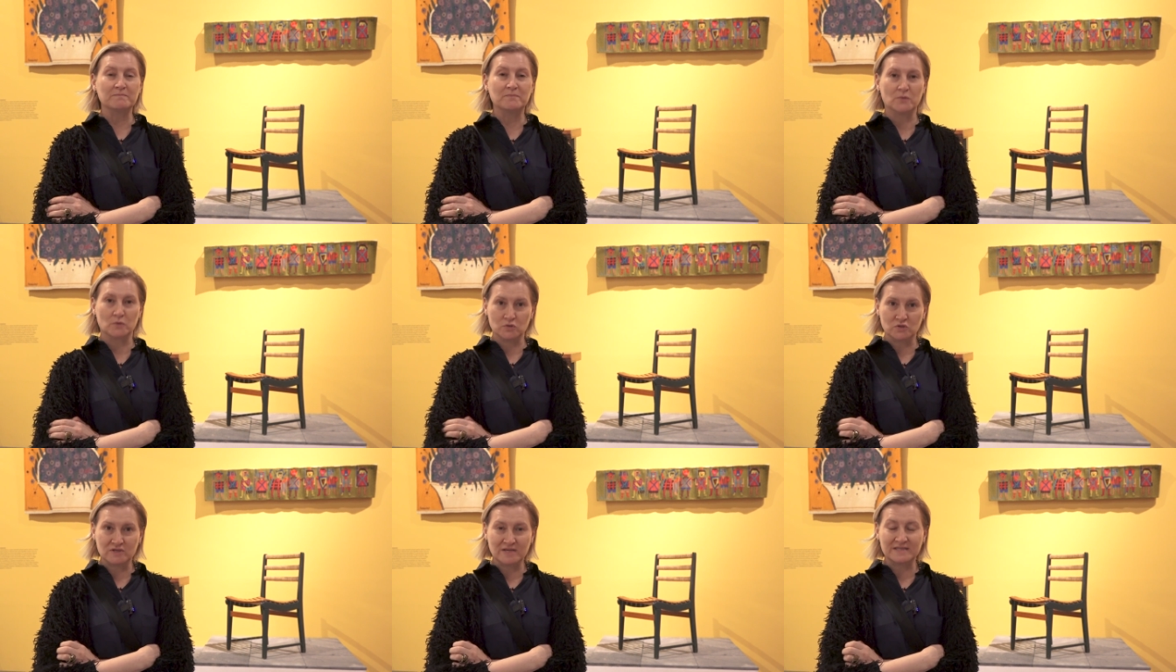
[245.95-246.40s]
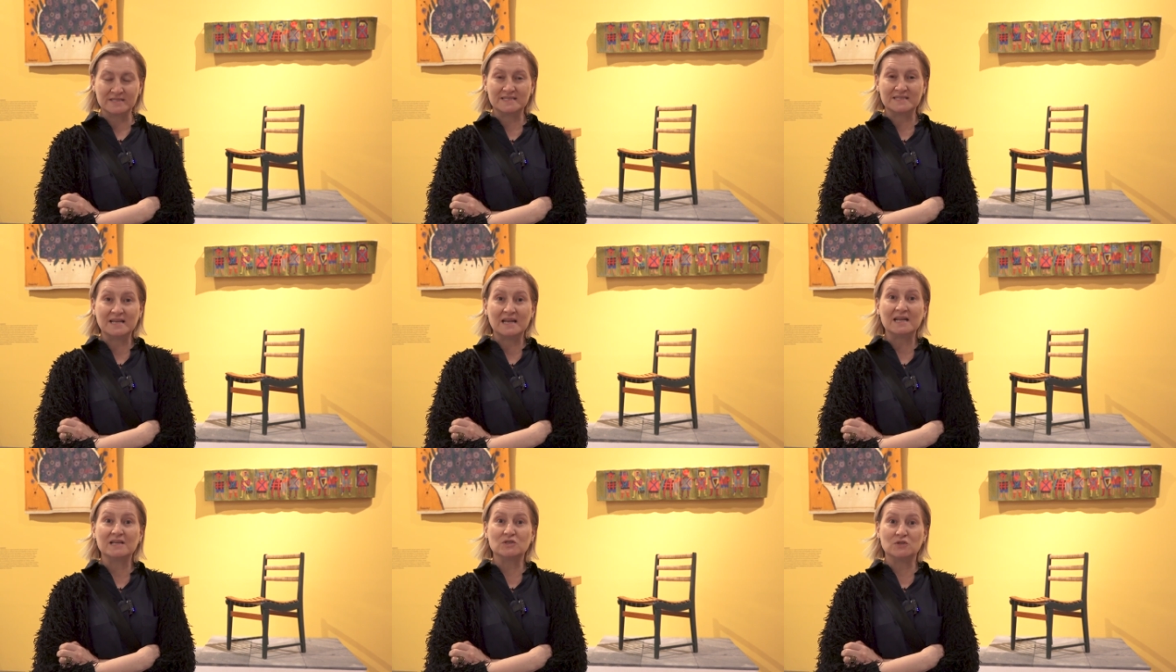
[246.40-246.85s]
Porcet
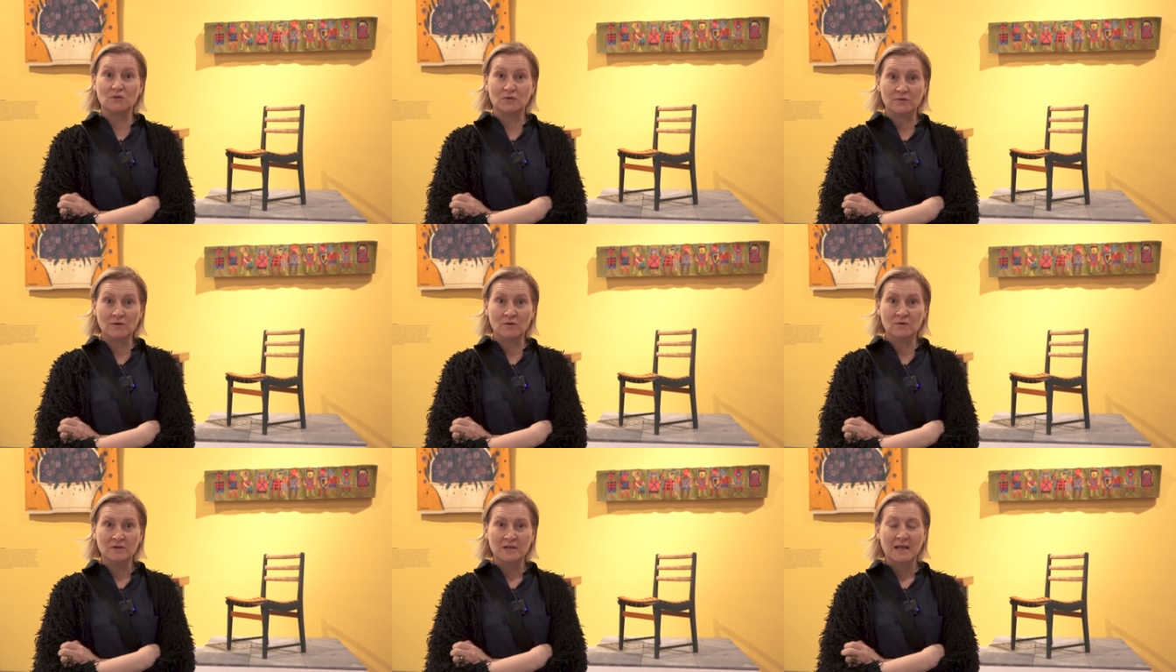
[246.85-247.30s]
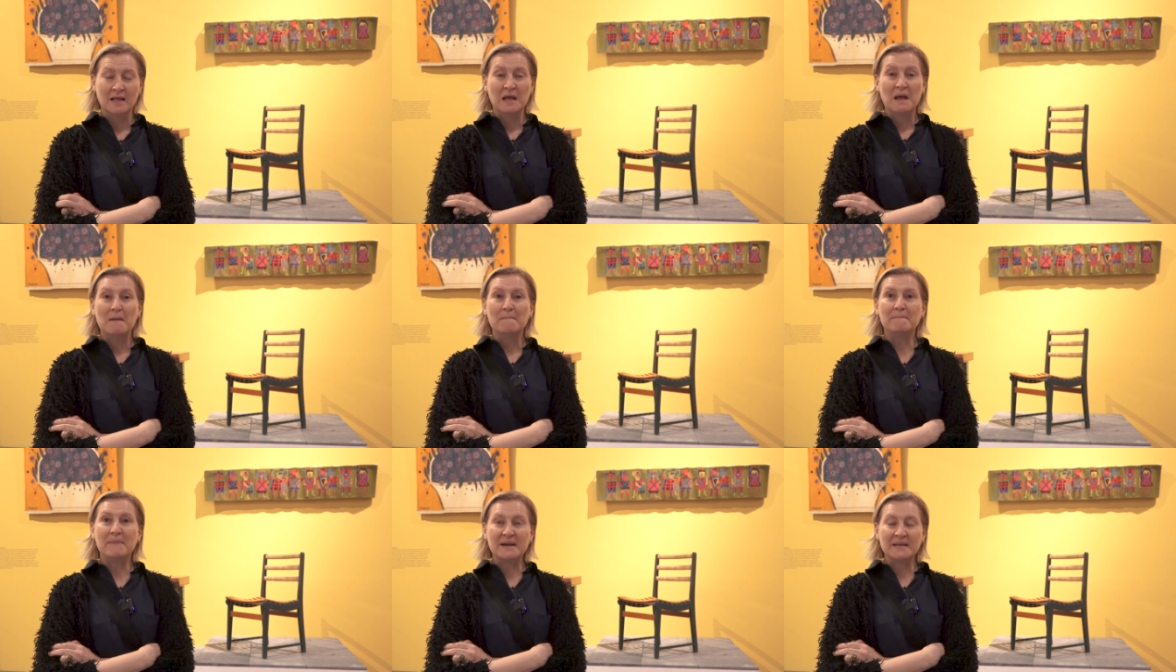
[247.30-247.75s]
seleccionó
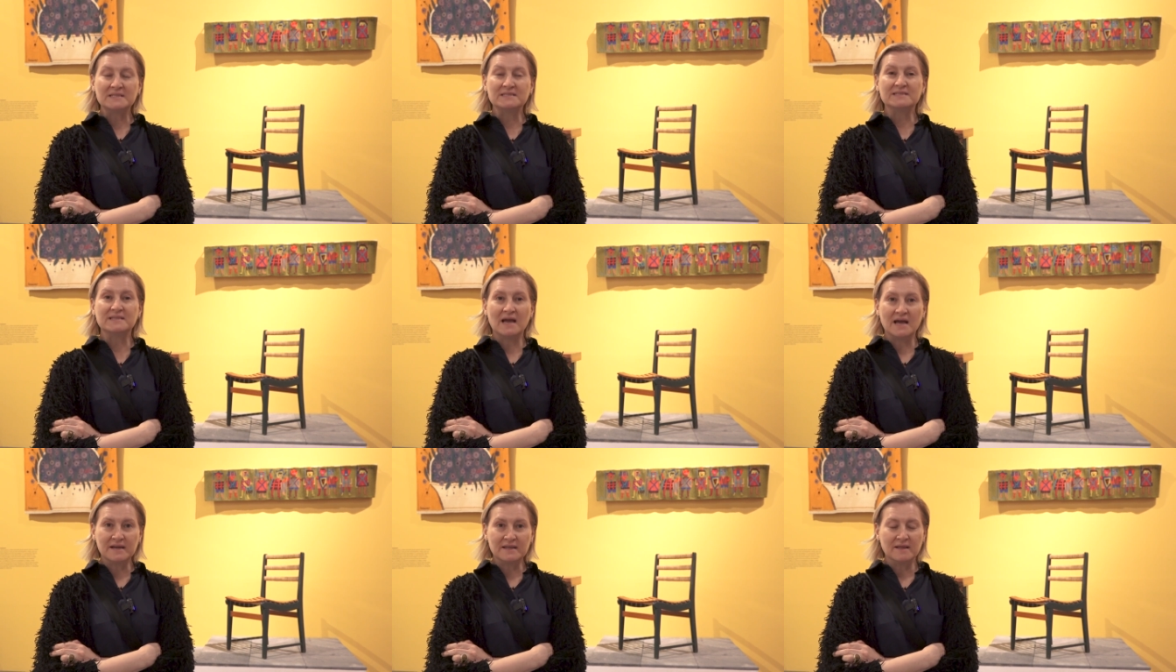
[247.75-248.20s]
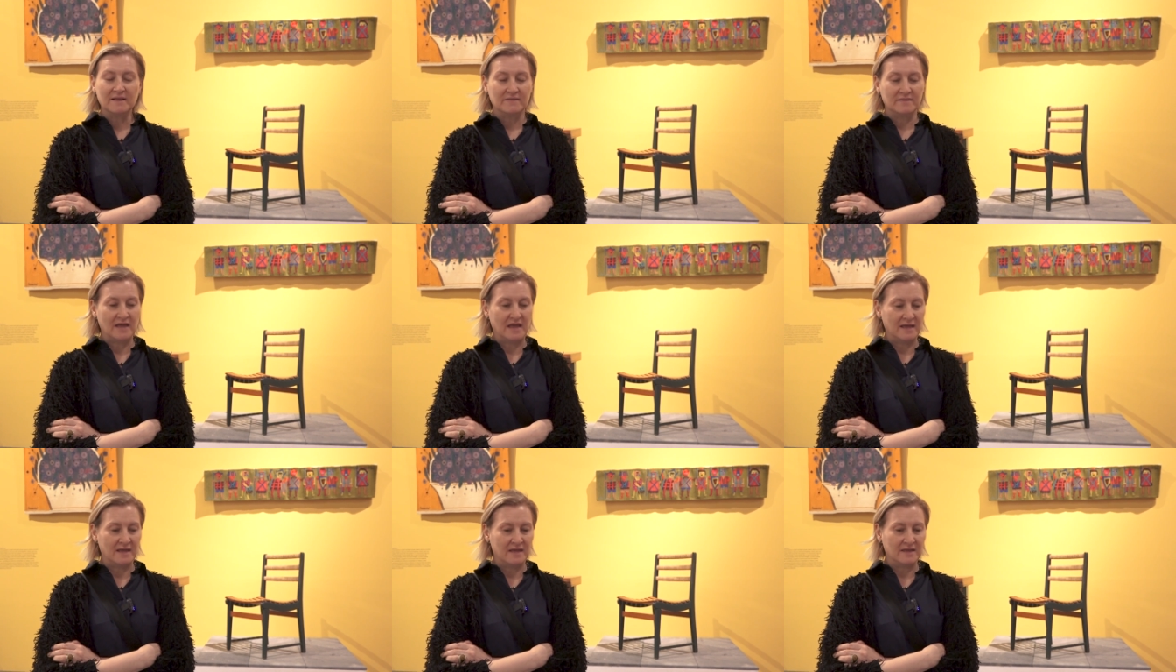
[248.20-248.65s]
para estar
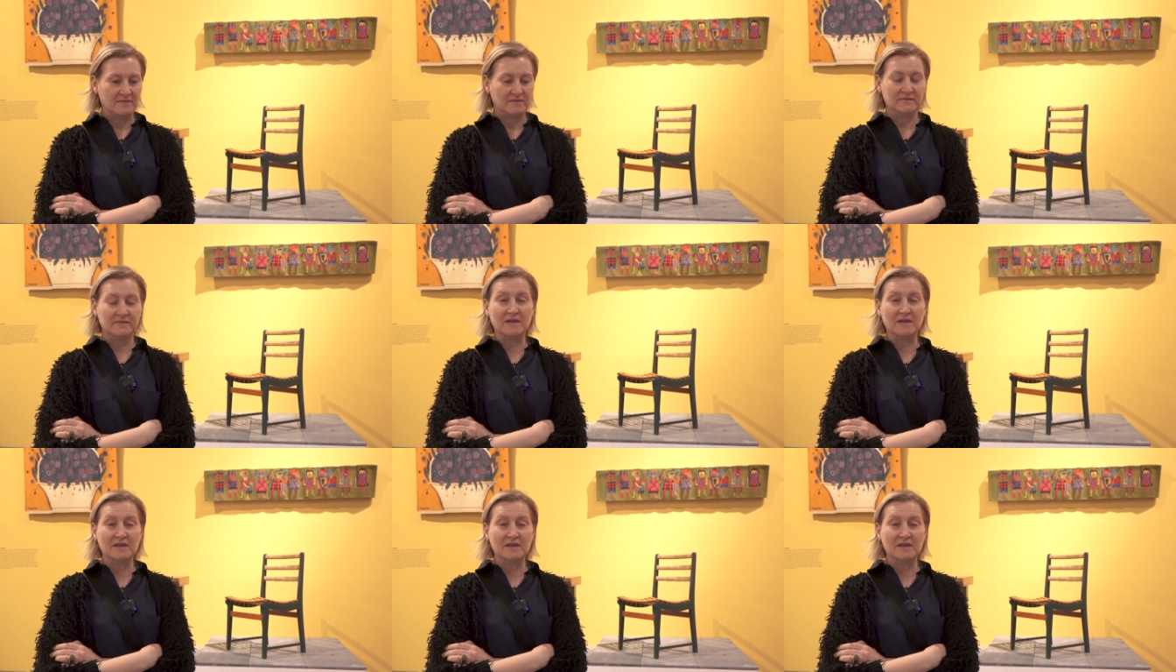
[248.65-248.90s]
eh,